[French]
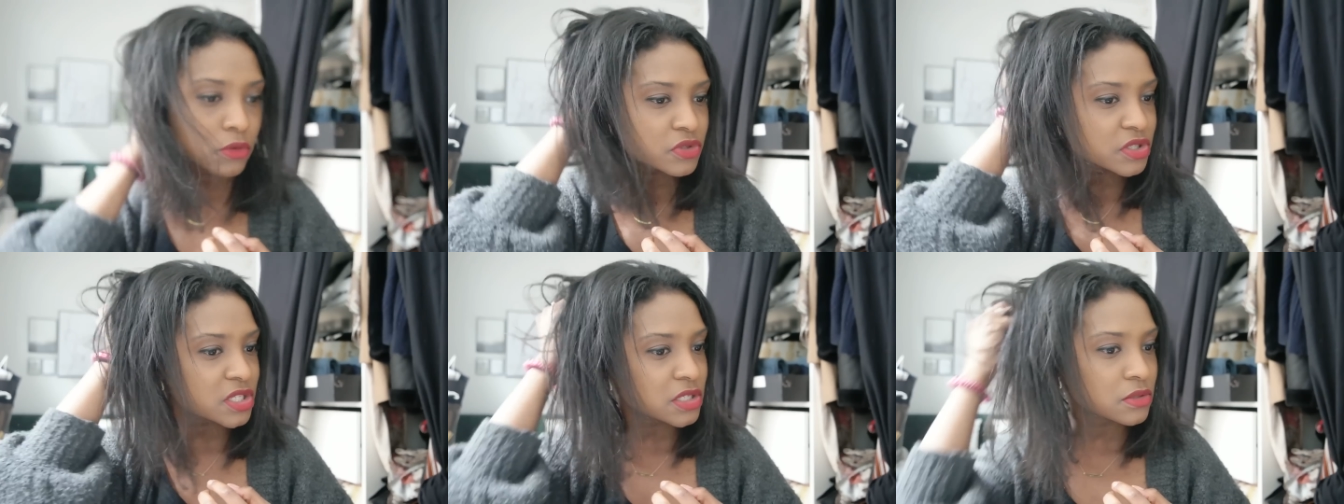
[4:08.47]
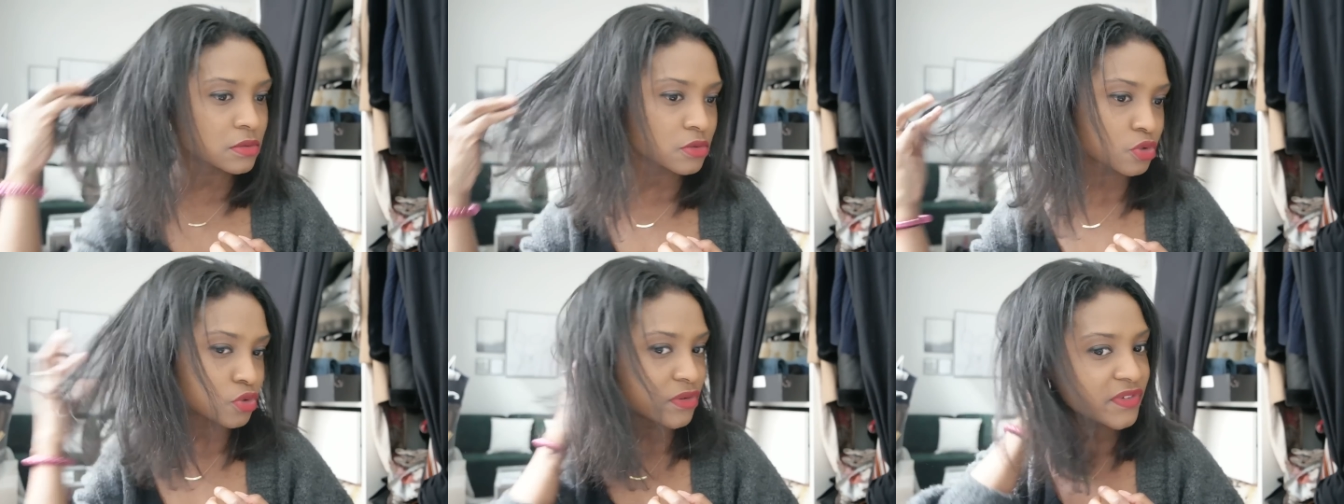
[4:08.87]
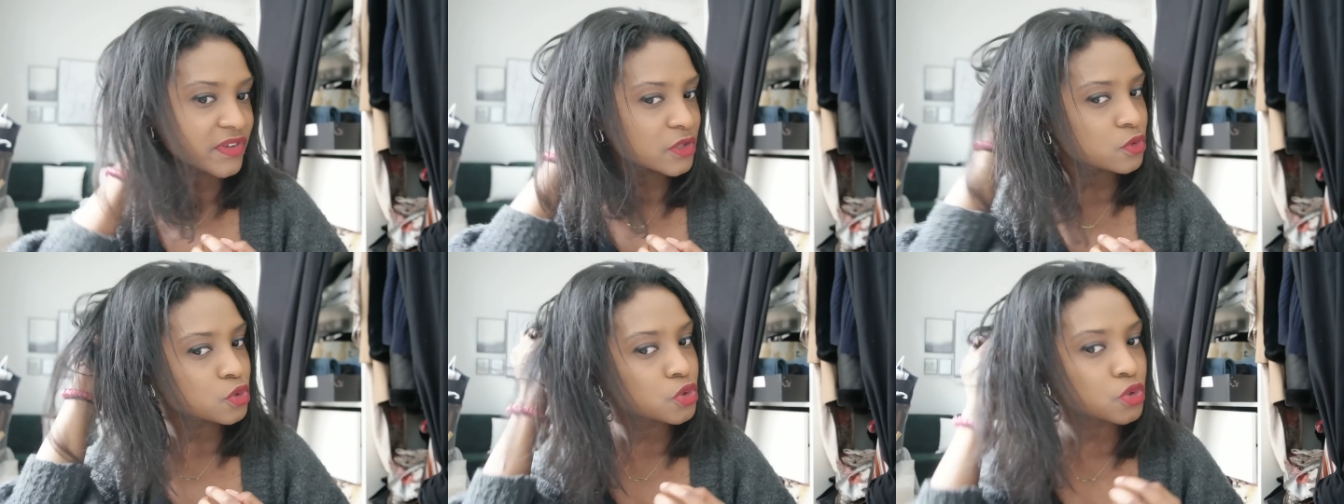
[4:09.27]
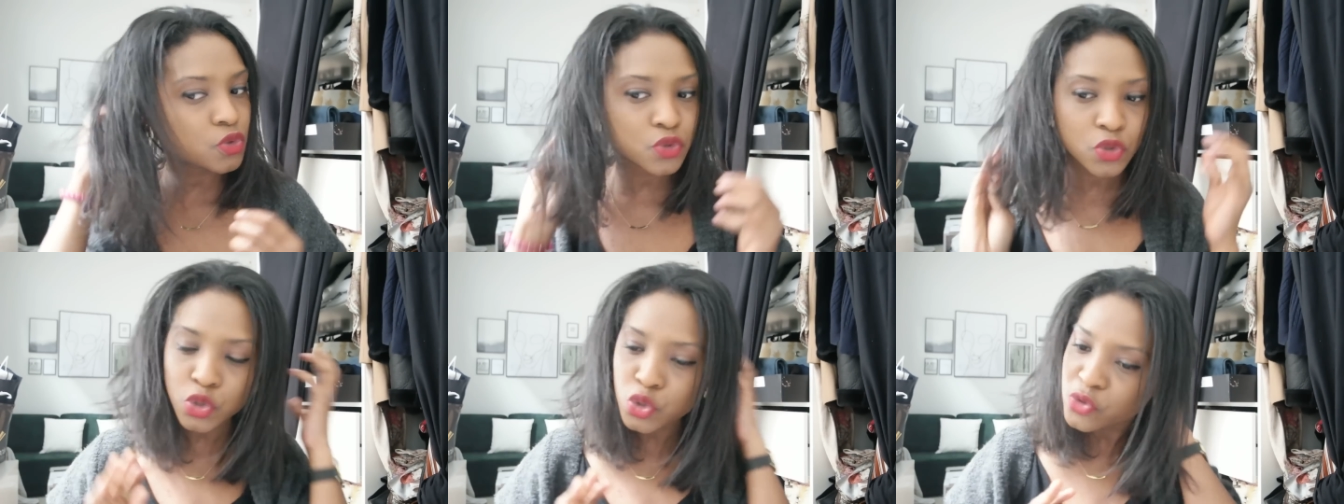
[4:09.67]
Ou sinon, je le fais toujours
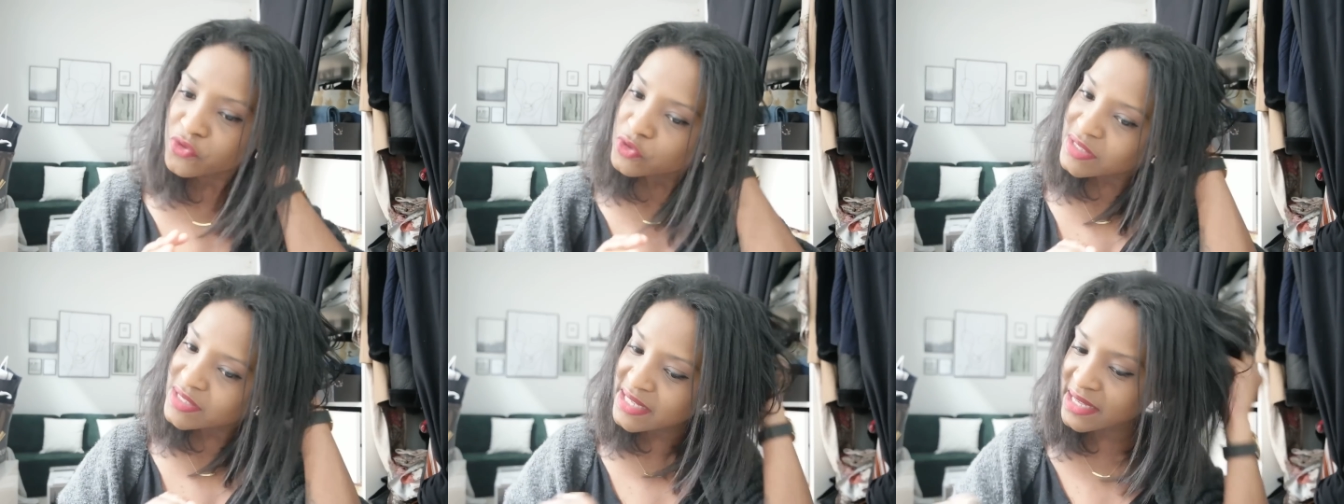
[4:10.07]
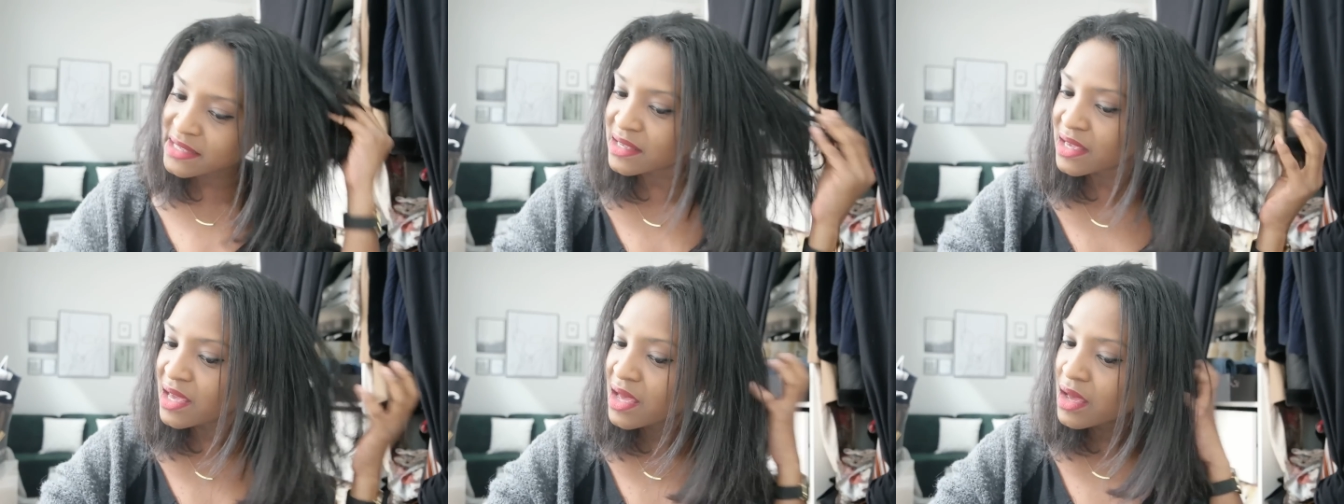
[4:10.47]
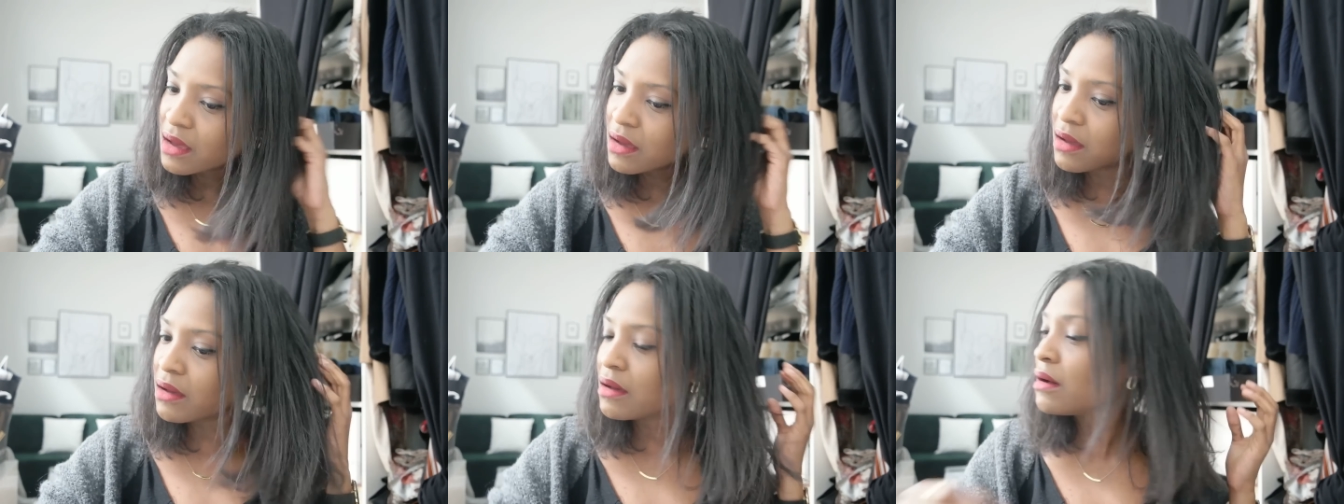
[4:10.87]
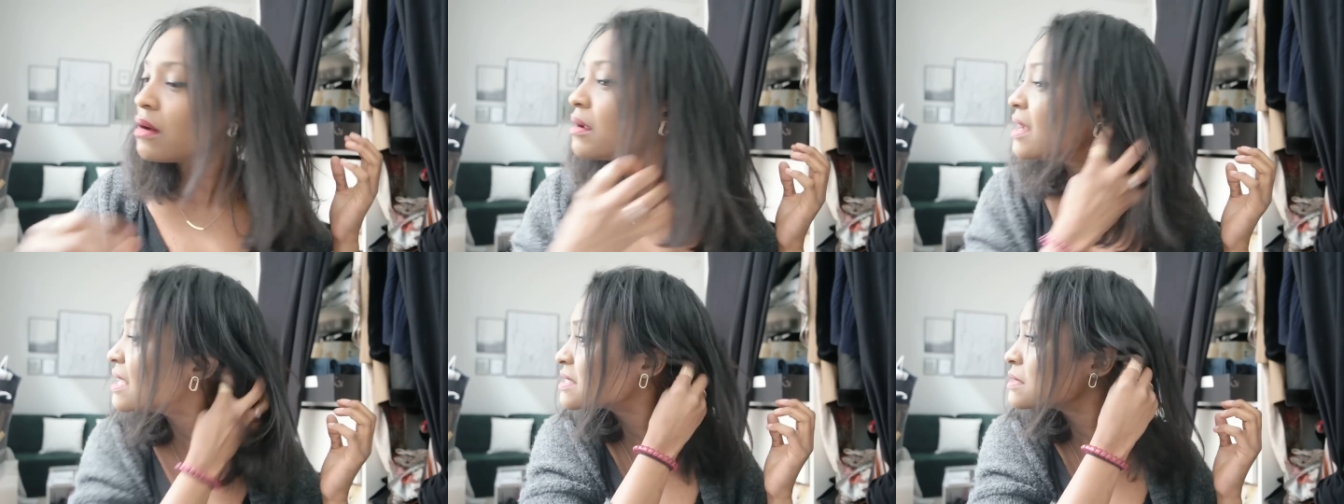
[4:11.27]
sur cheveux secs
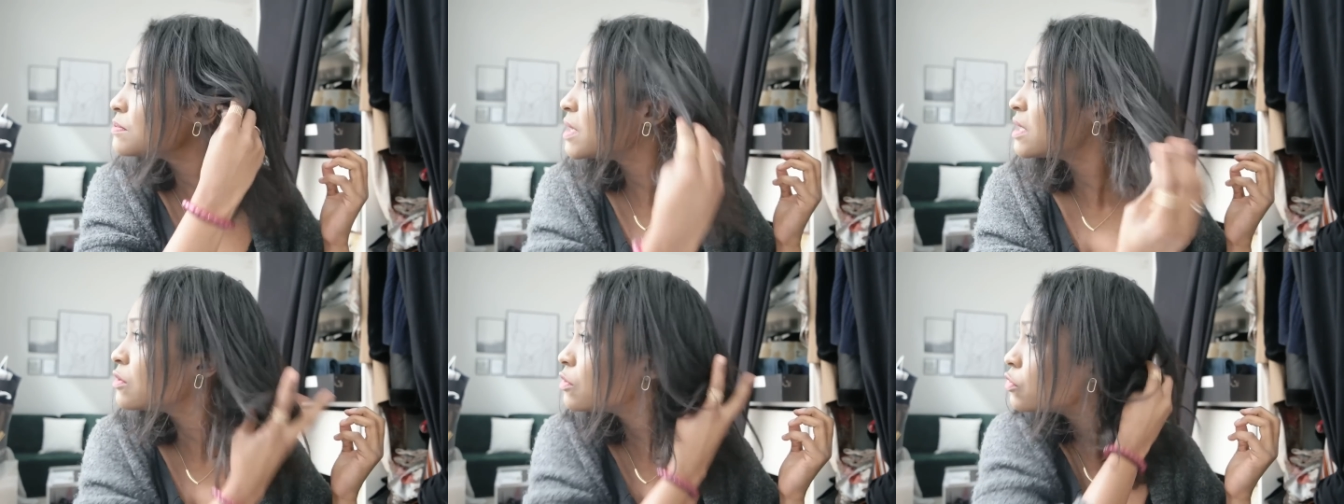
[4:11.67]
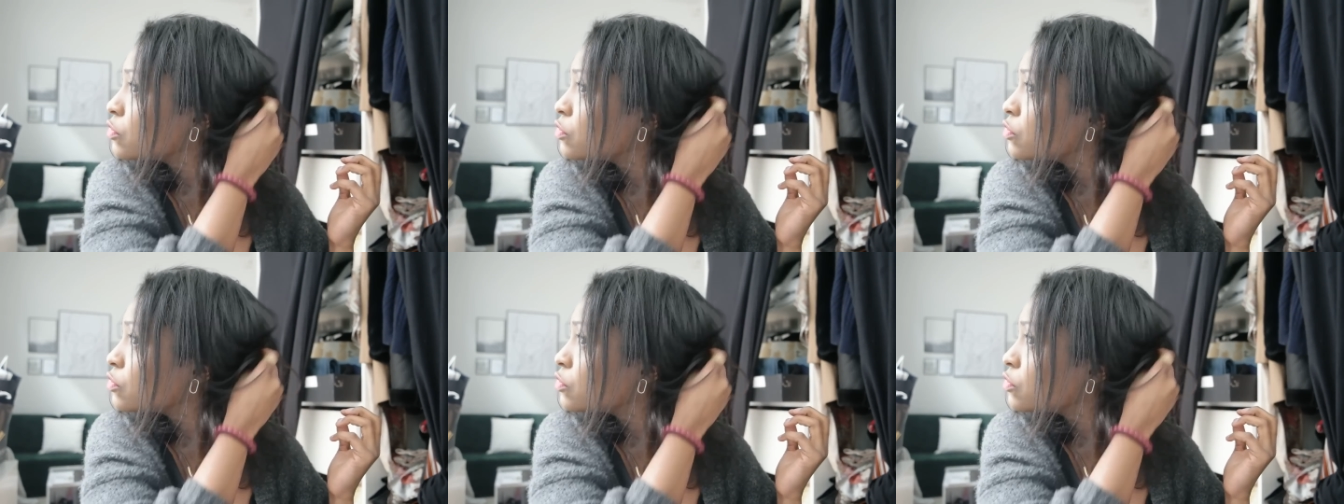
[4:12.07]
la semaine.